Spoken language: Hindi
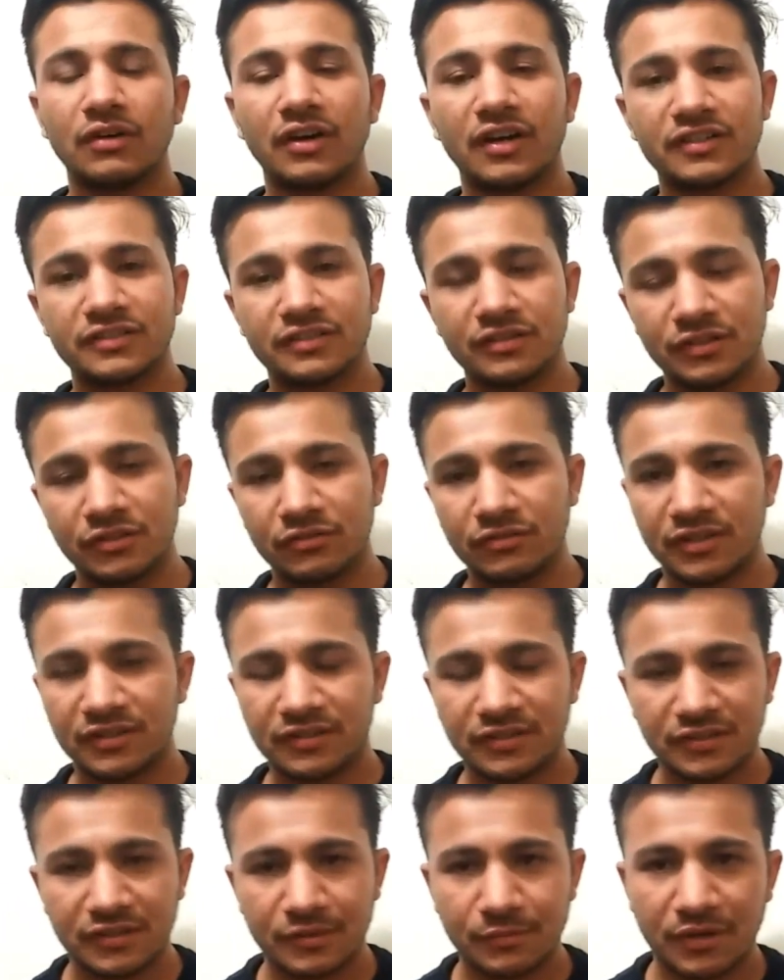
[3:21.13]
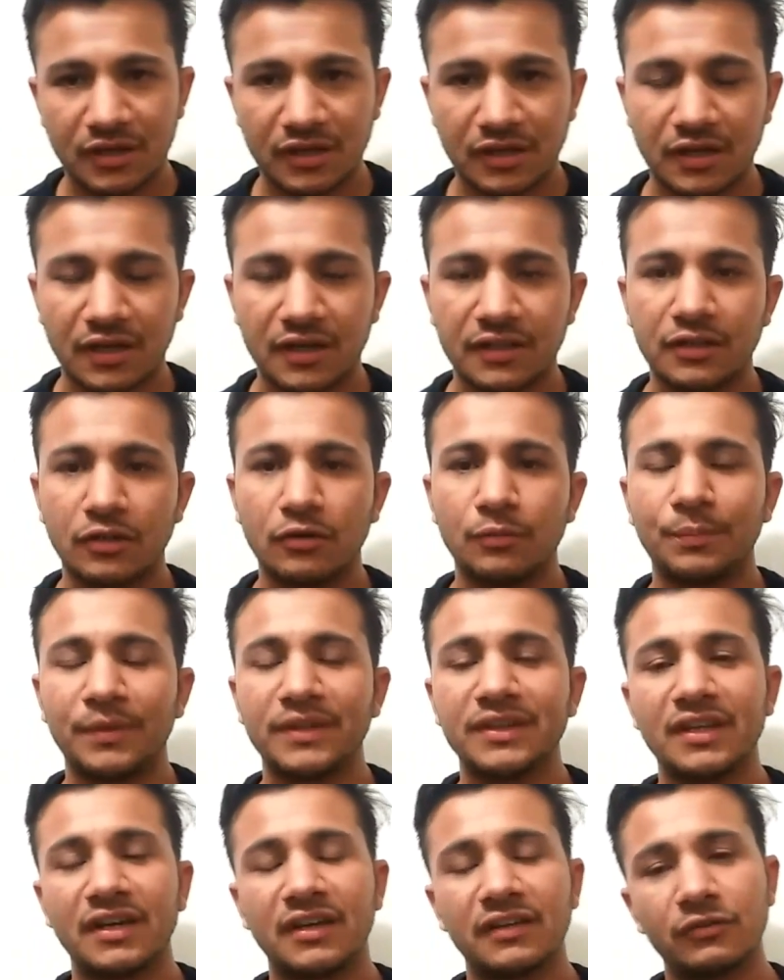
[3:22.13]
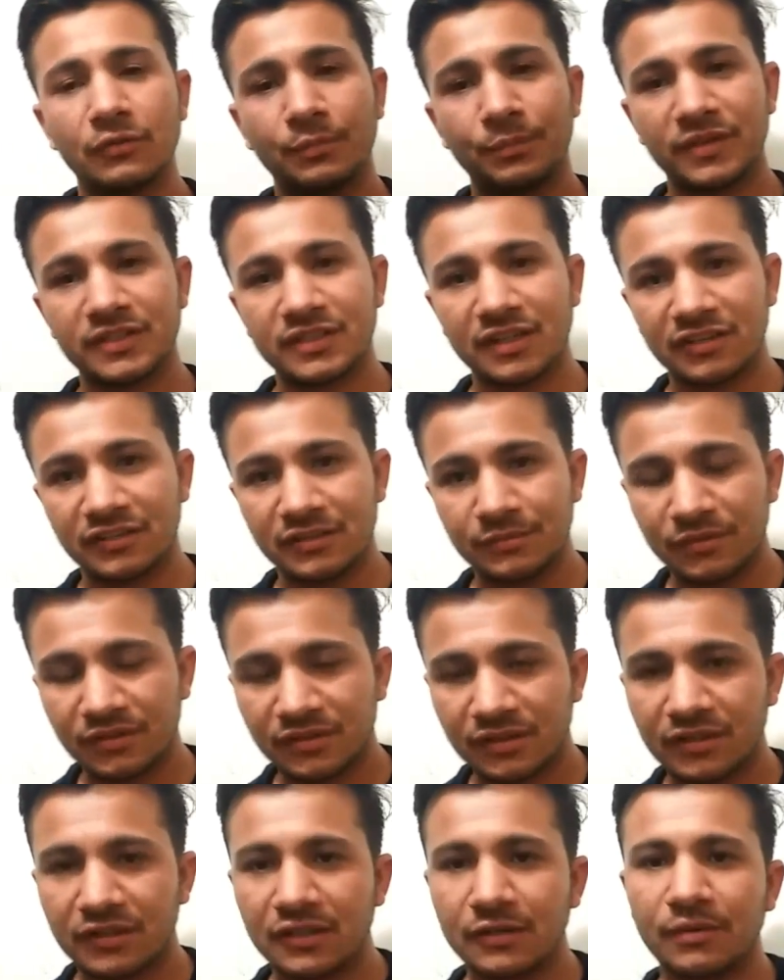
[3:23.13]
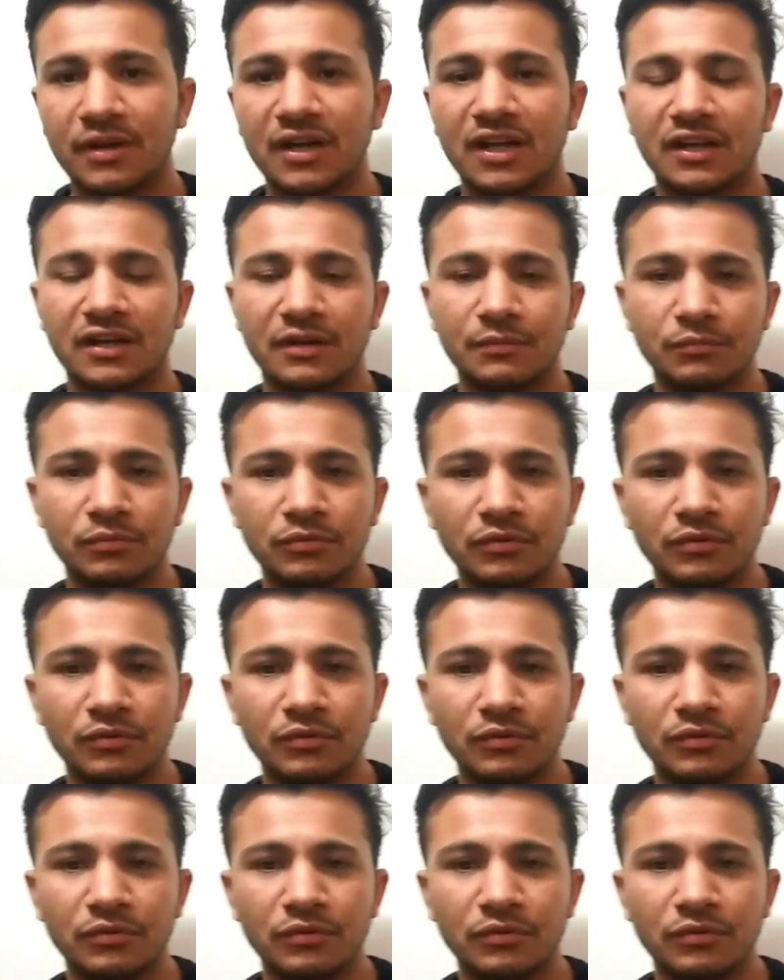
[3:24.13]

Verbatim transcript: गुरु अर्जन देव ने इसका निर्माण कराया था और पंद्रह में इसका निर्माण